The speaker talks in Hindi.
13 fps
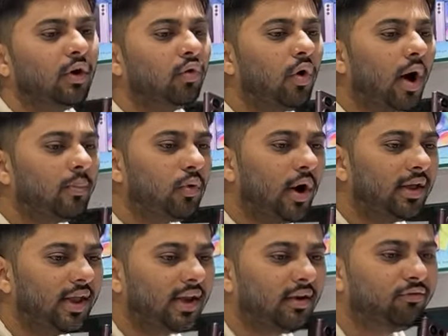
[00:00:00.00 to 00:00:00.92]
वो आपको आ
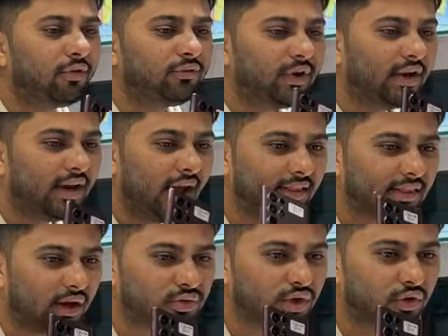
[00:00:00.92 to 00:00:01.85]
जाएगा फिफ्टी नाइन
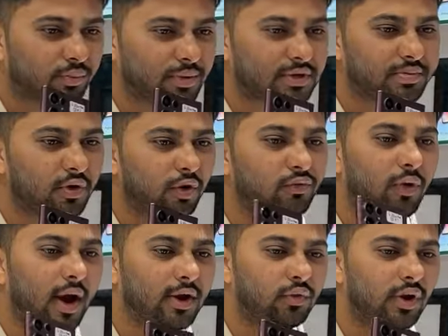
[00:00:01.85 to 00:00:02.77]
थाउजेंड रुपीज में और
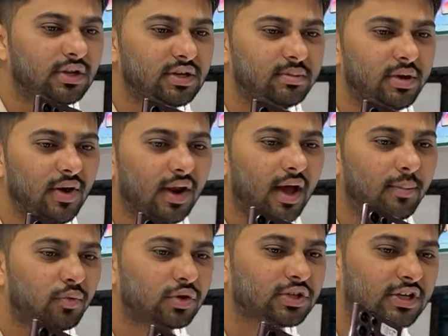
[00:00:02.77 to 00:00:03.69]
फाइव ट्वेल्व जीबी वाला
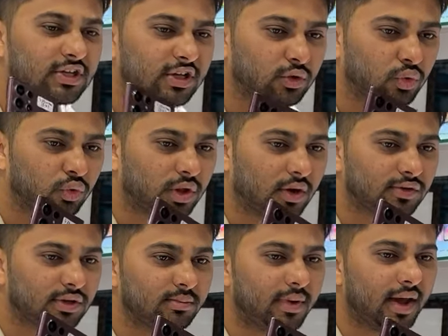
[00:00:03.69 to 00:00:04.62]
आपको सिक्सटी टू
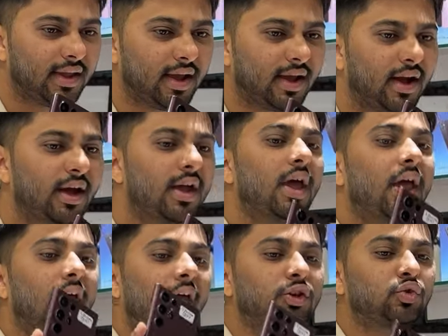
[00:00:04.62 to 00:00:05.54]
थाउजेंड में आ जाएगा
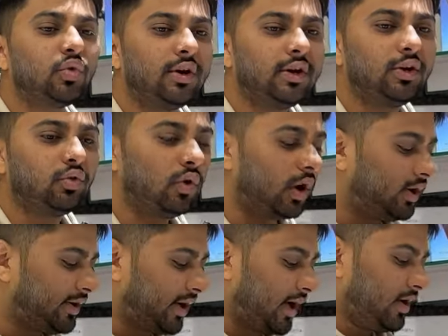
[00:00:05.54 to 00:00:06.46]
एस ट्वेंटी टू
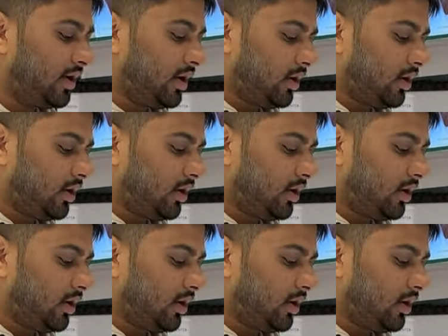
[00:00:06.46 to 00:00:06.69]
अल्ट्रा